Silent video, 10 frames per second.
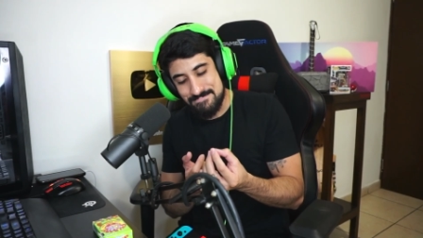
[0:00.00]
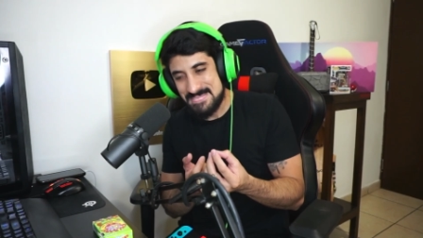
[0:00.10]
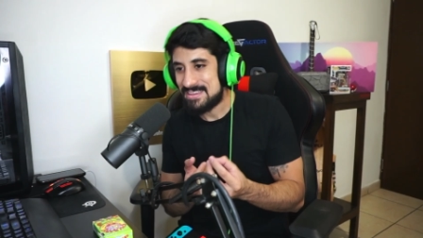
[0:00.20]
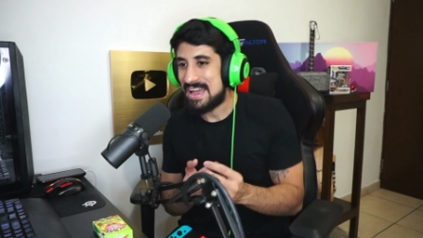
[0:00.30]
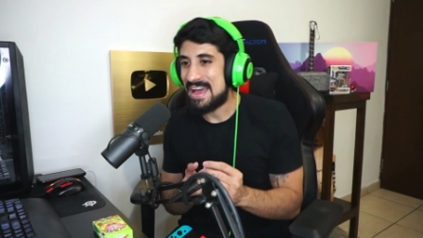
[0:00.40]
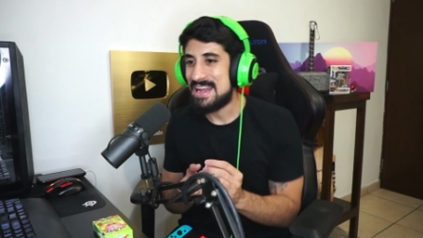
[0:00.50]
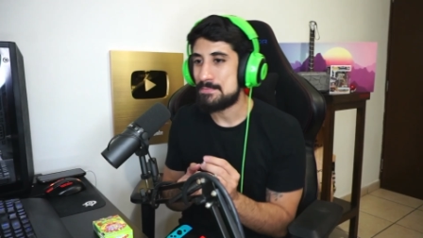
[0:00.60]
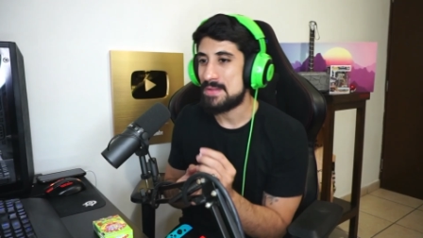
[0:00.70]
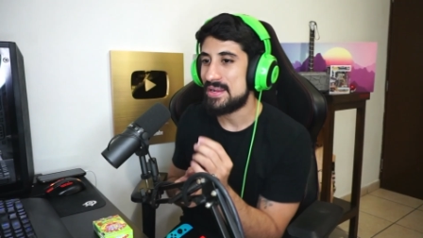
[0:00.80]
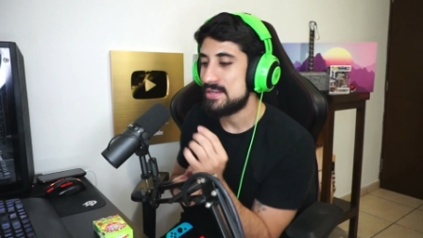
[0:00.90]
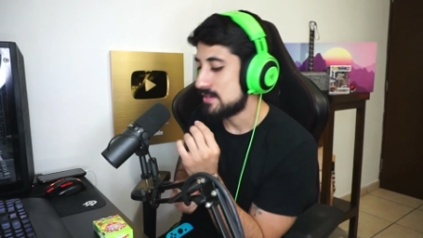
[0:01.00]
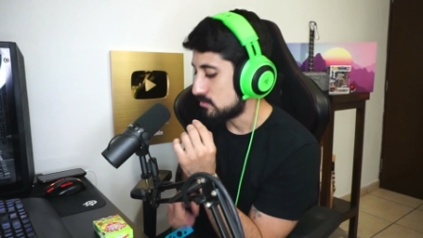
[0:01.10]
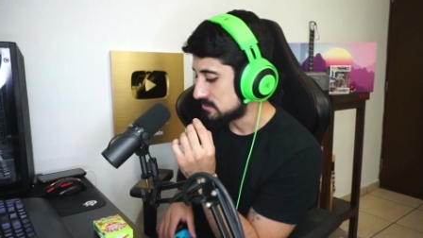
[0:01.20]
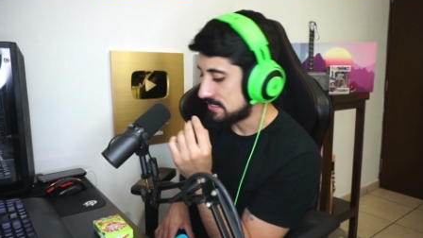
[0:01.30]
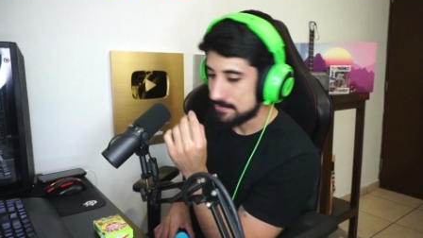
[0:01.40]
A la máquina, no
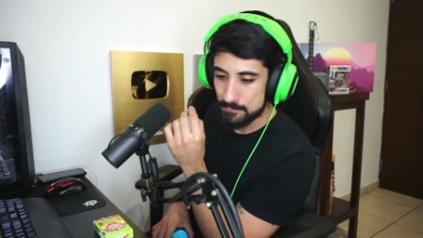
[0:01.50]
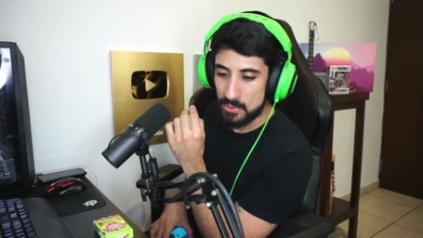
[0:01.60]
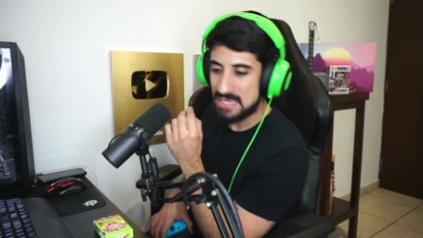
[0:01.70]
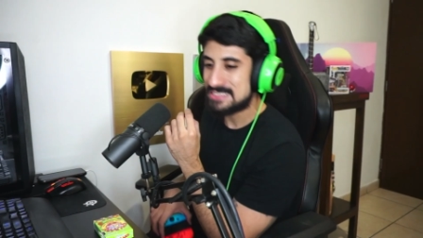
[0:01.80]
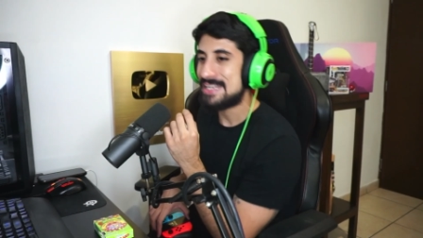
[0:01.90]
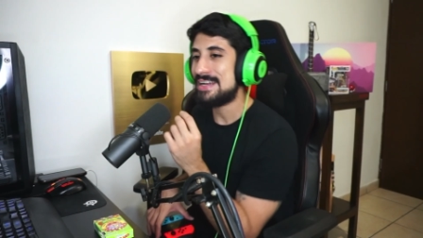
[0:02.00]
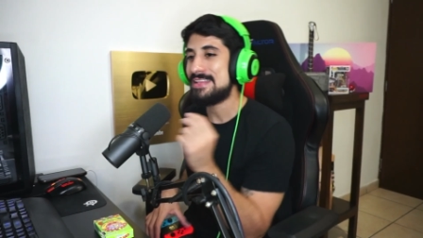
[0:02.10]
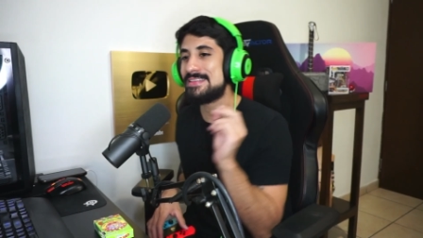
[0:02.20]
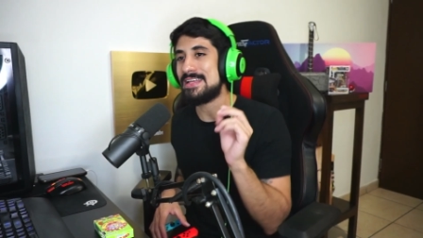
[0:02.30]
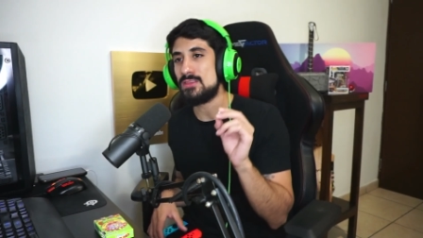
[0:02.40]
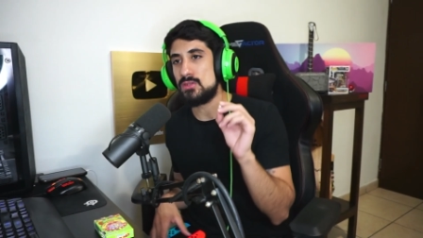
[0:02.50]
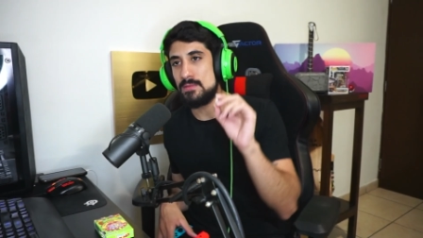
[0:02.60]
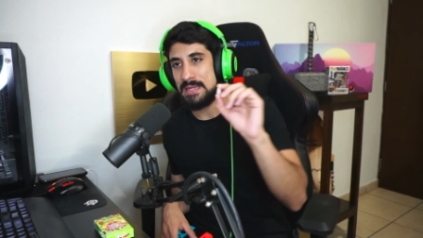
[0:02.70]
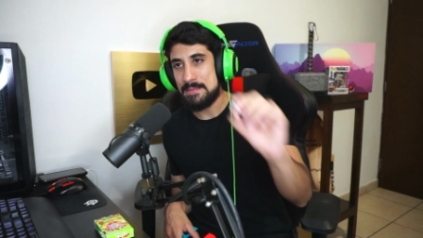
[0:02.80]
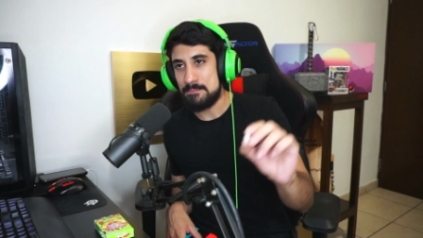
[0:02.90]
sé. Voy a hacer el intento,
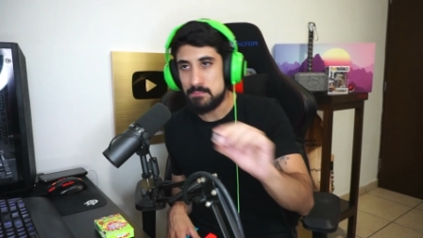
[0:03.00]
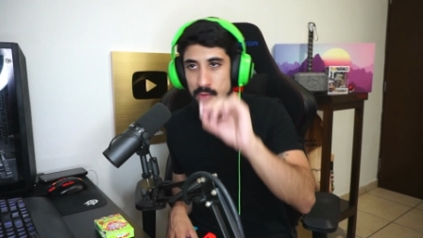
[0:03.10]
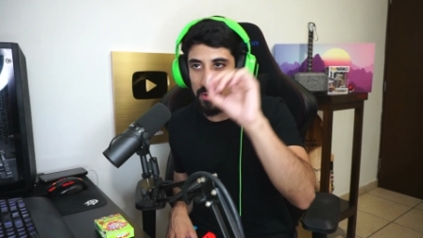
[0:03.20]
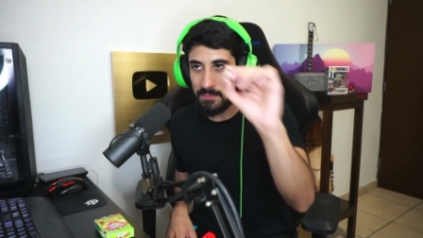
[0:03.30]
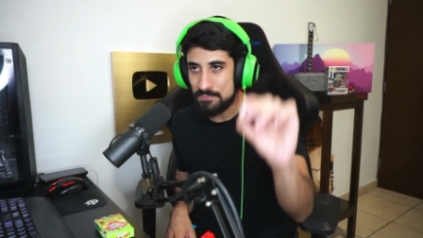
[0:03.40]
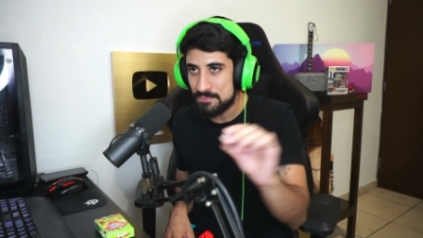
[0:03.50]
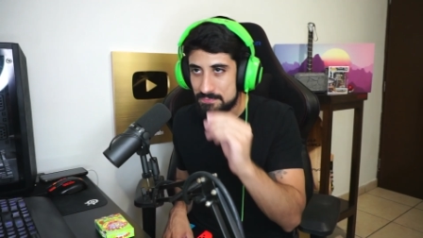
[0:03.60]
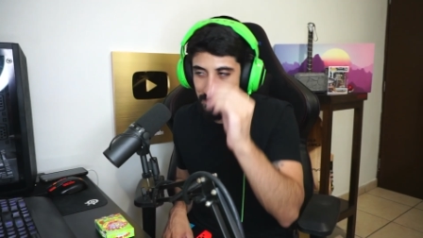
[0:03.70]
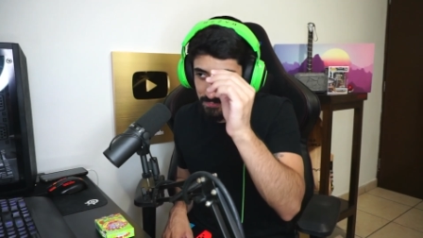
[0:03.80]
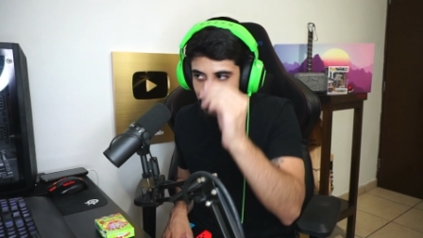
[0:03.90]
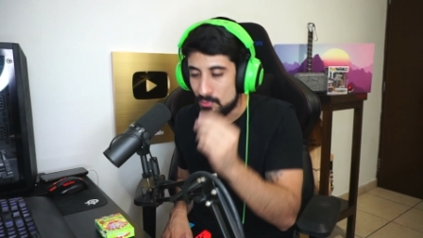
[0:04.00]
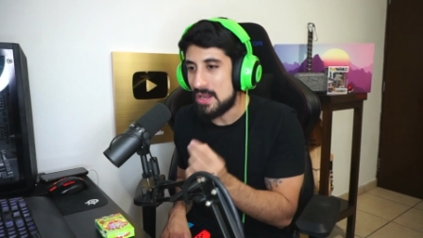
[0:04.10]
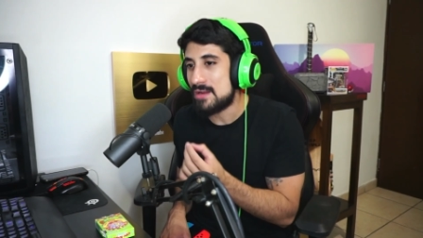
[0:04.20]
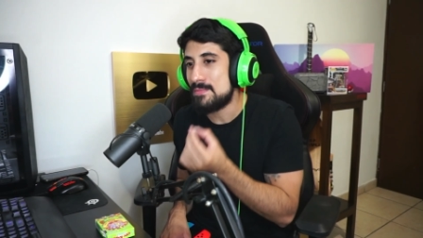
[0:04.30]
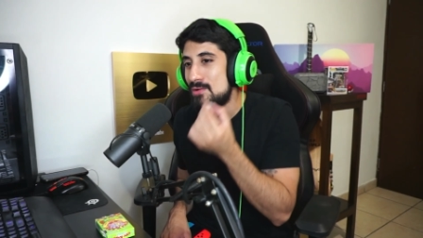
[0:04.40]
¿vale? Por
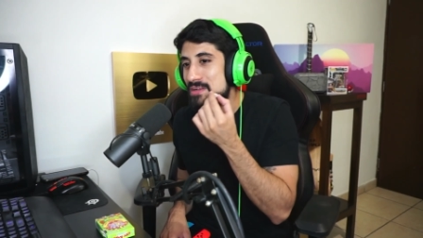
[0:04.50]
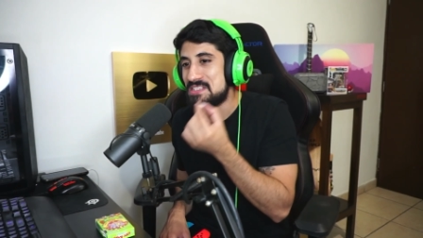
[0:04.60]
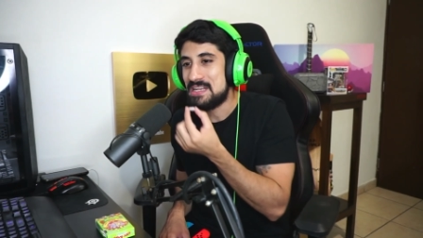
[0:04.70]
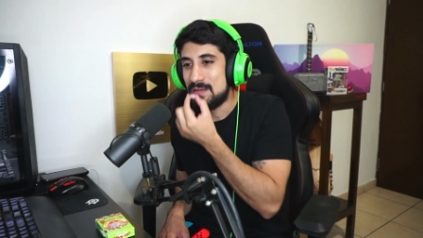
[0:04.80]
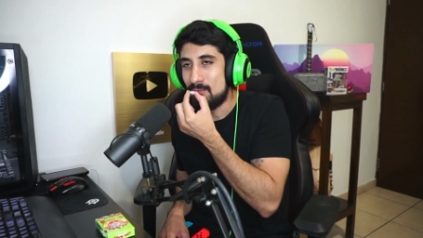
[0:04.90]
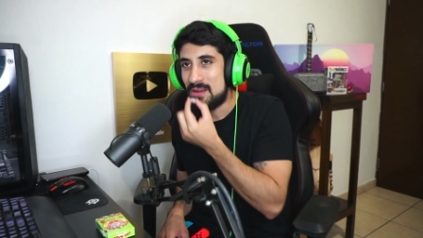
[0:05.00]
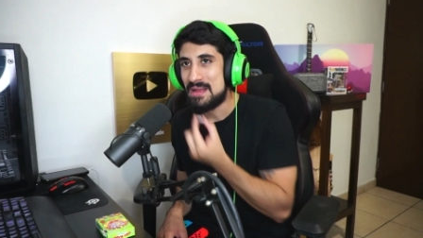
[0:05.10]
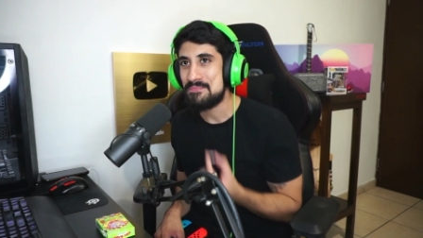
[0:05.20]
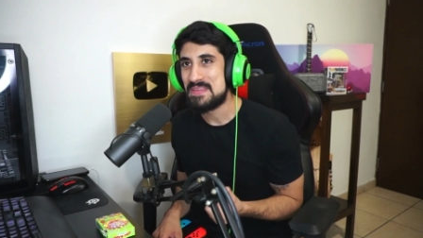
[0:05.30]
ponérmelo así en la boca.